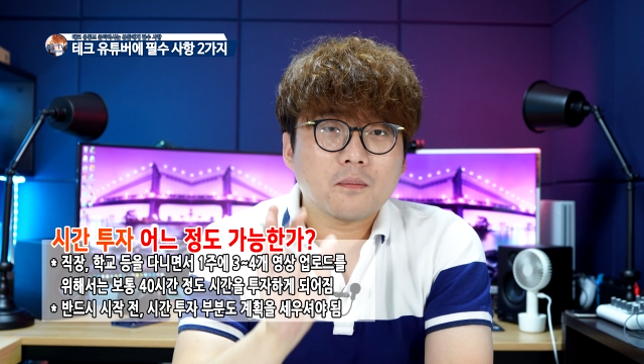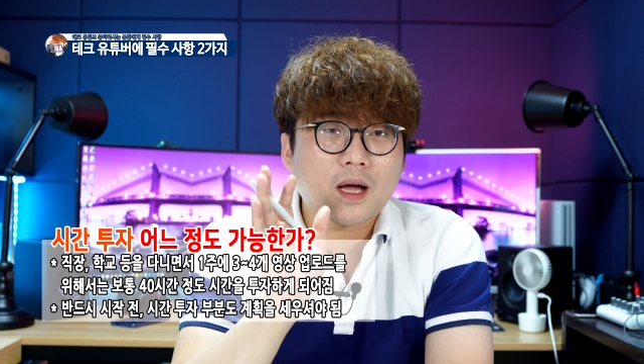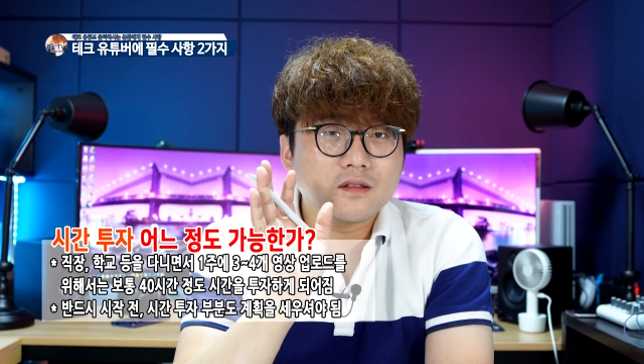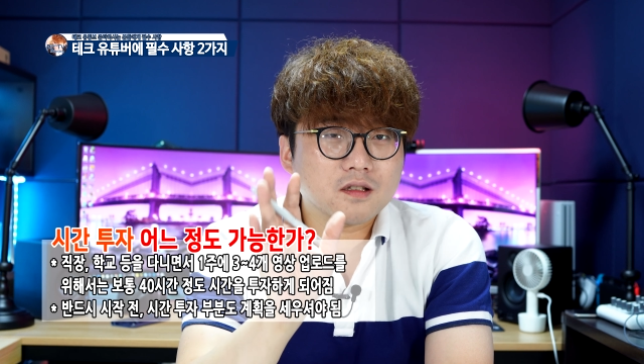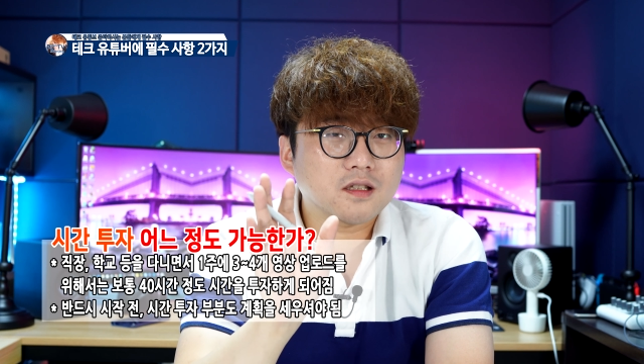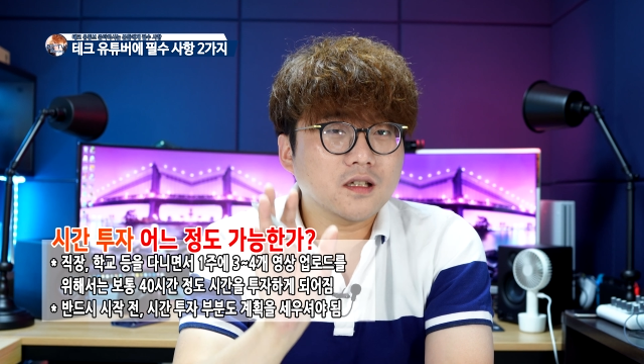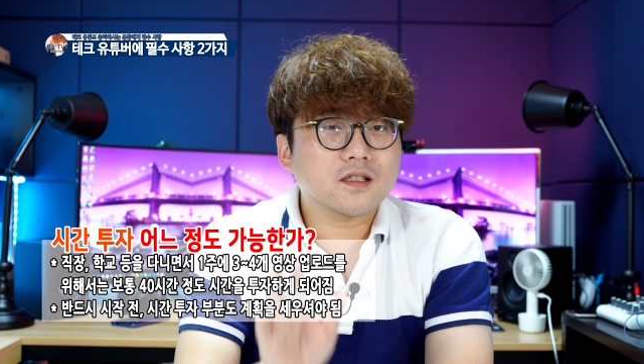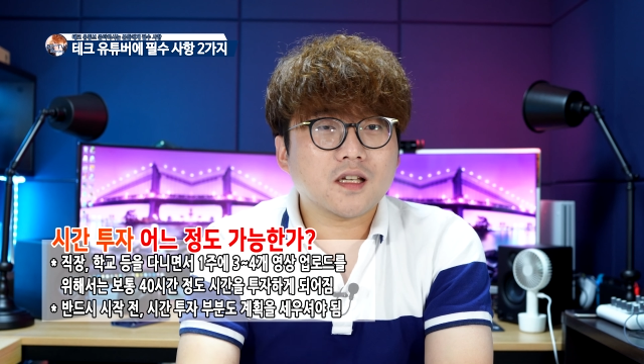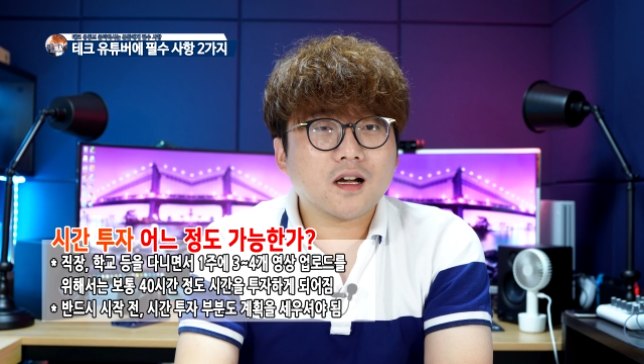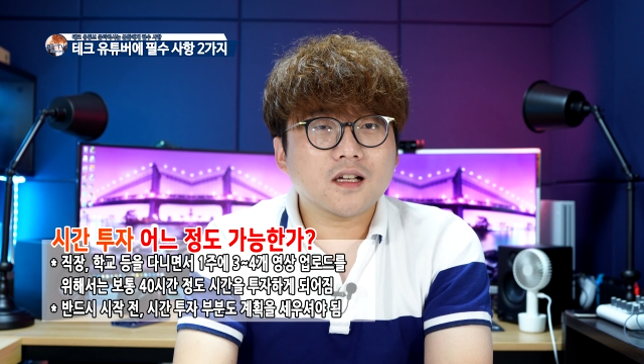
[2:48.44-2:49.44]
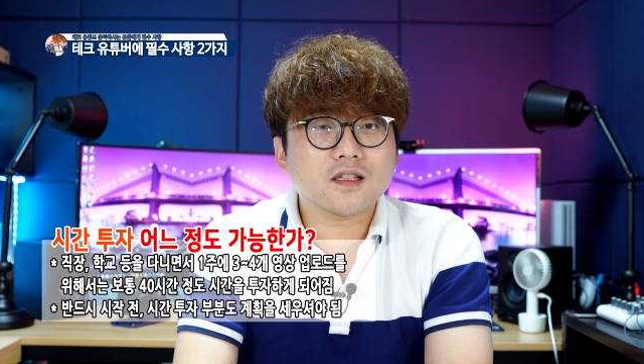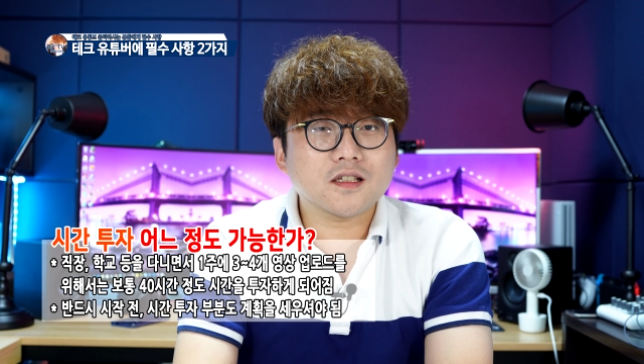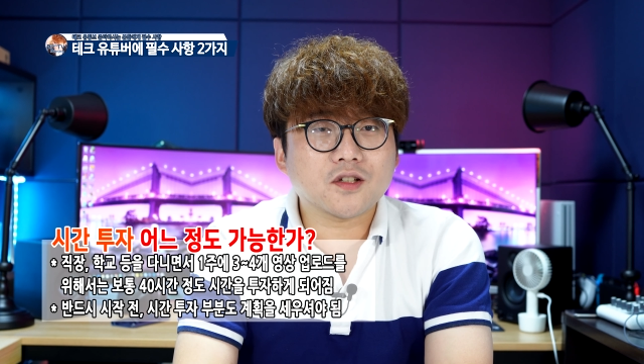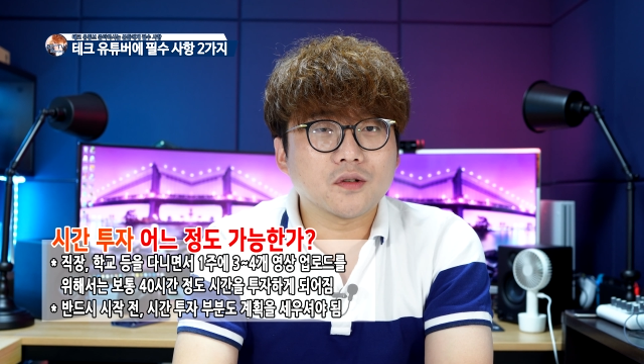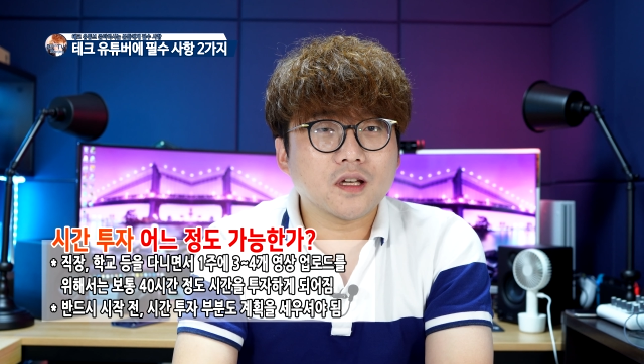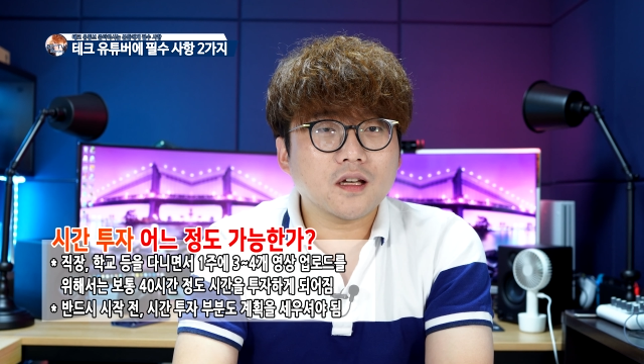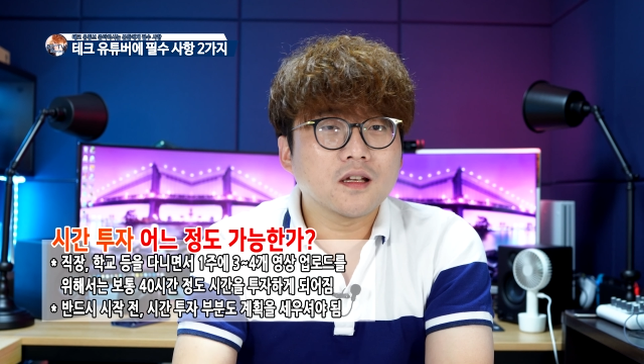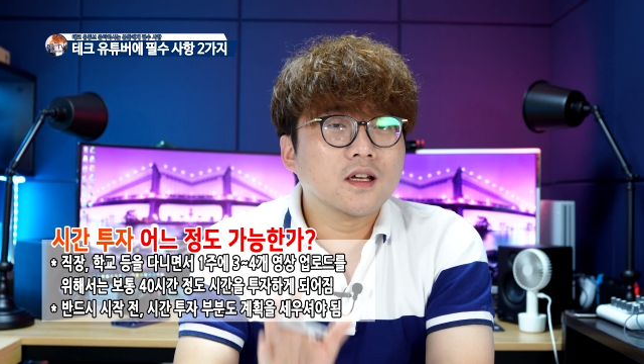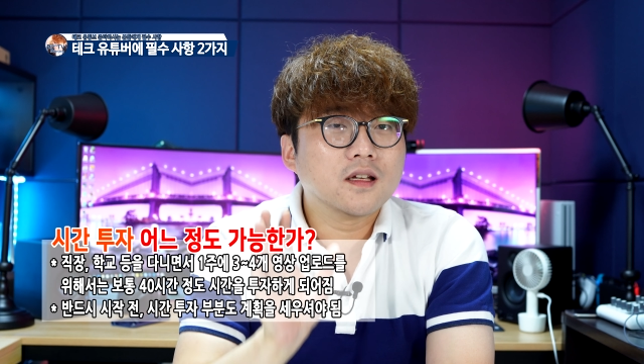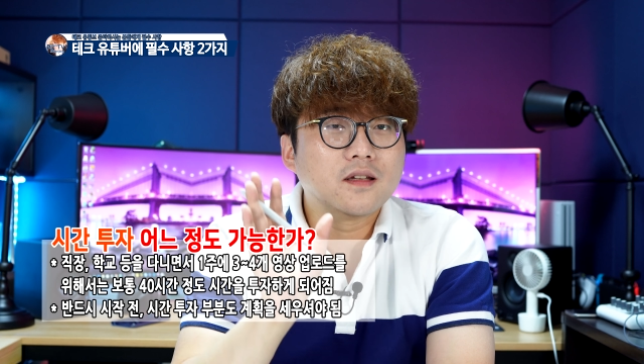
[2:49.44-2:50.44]
반드시 시작하시기 전에
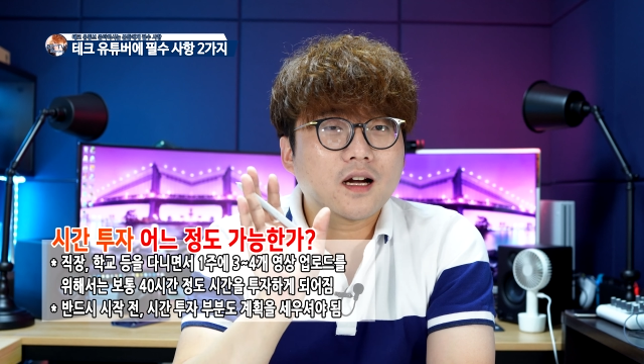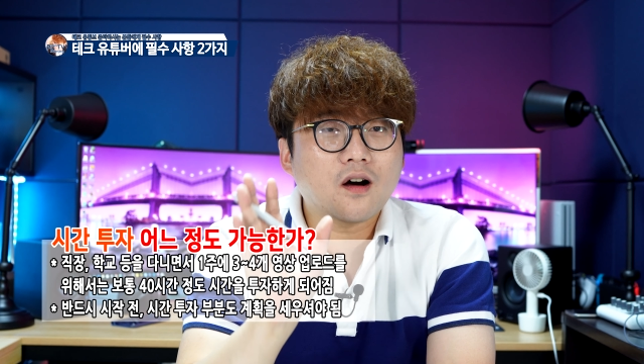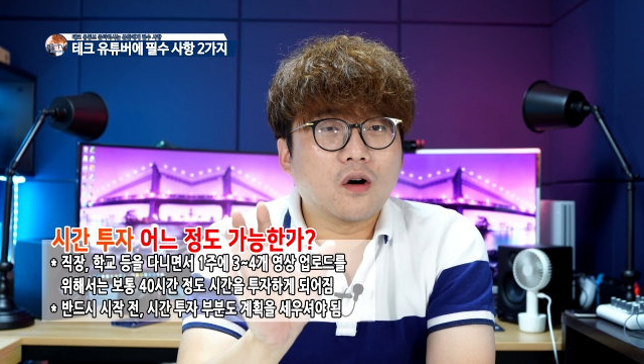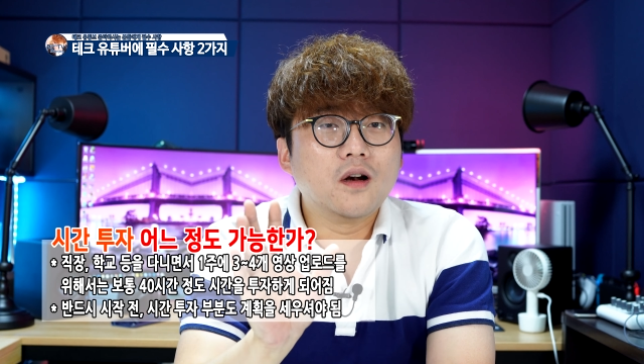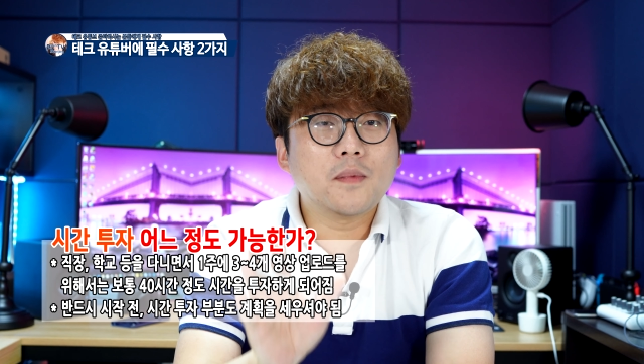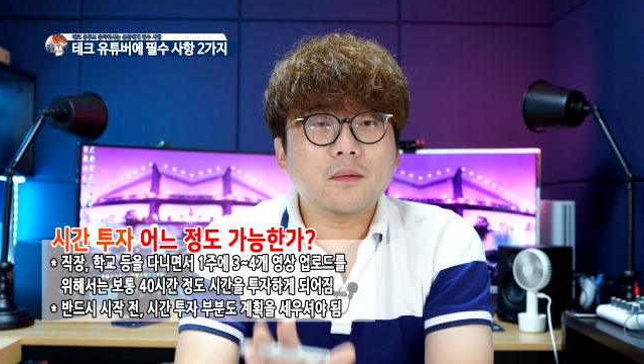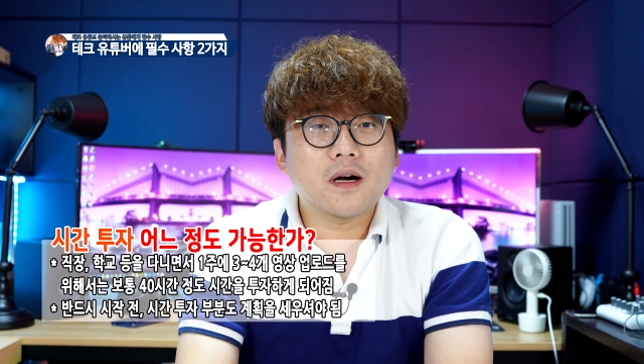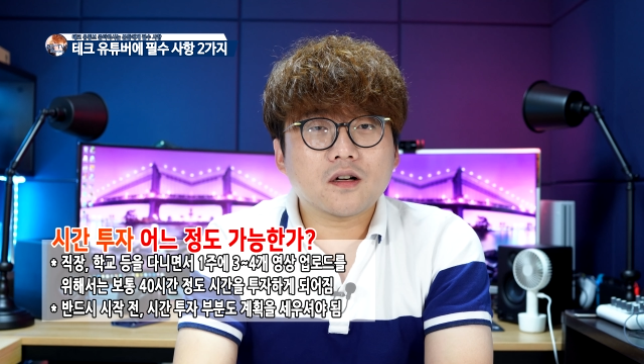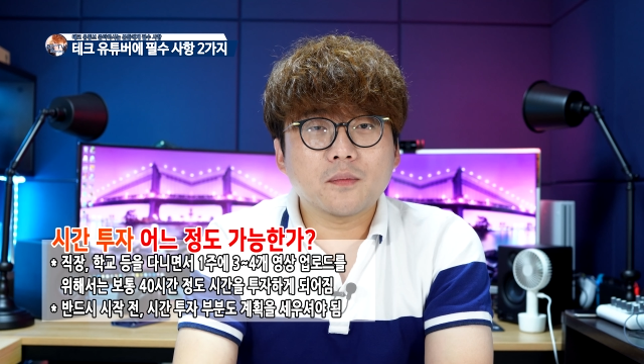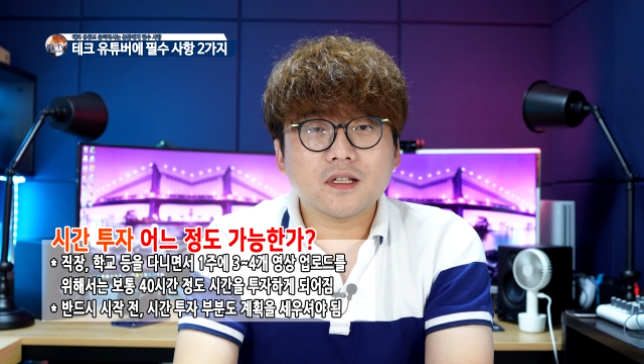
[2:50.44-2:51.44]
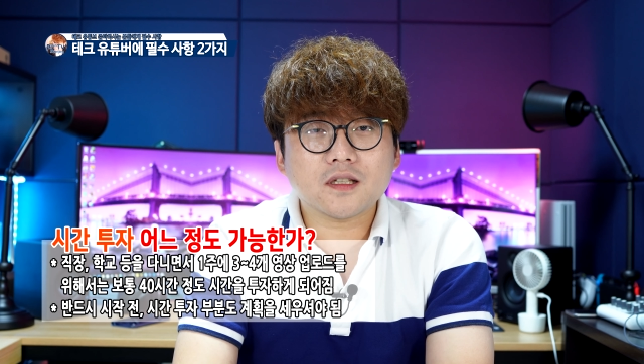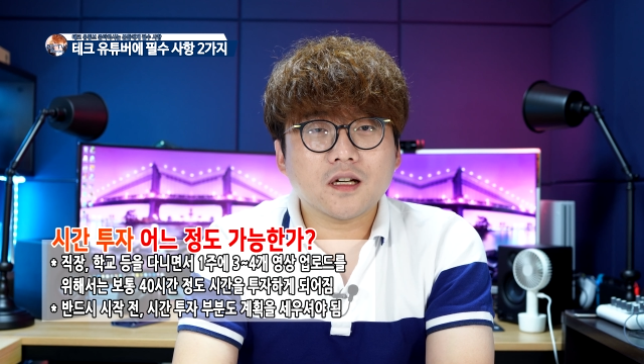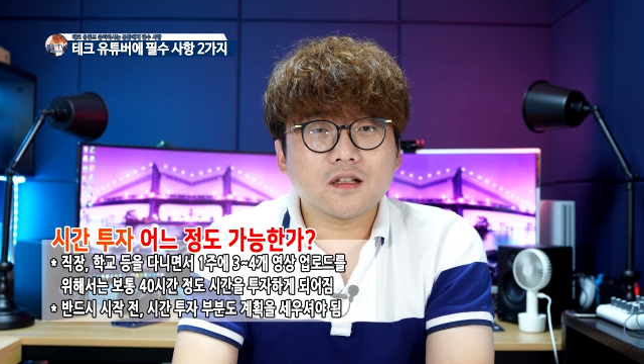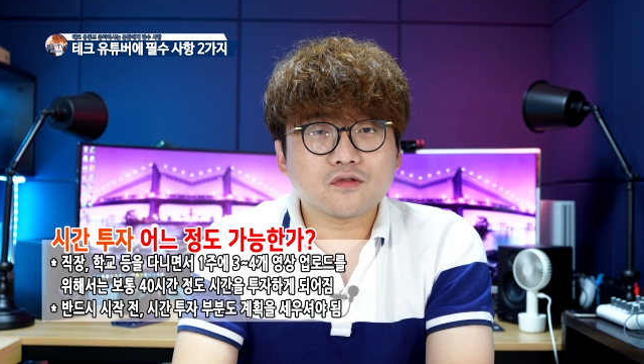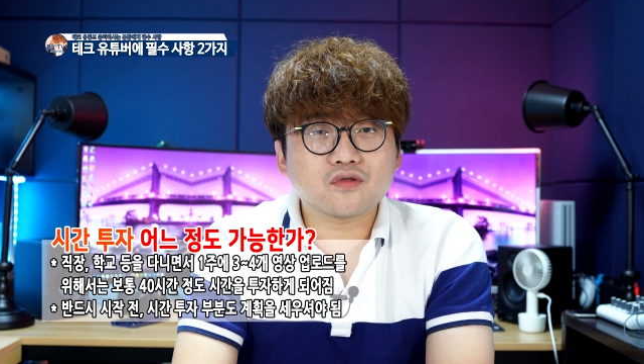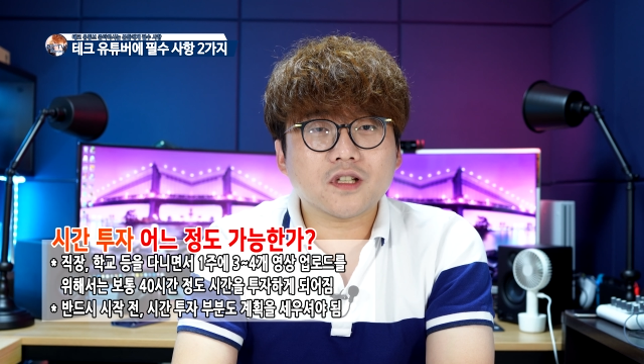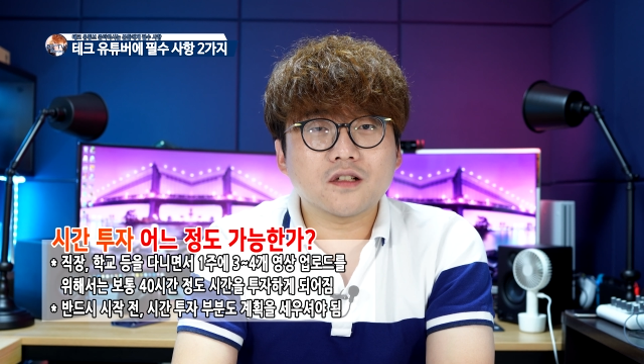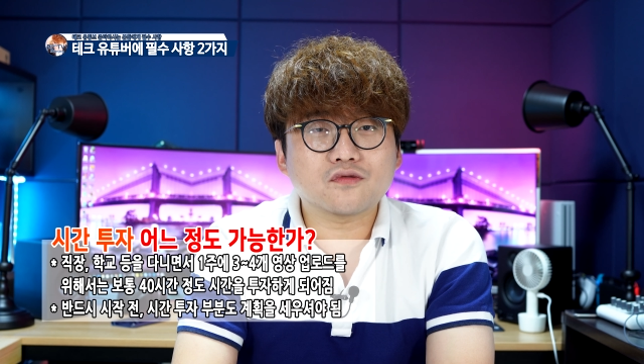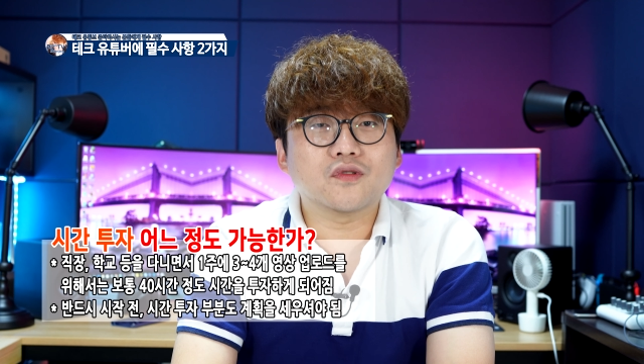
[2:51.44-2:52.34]
내가 얼마만큼의 시간을 투자할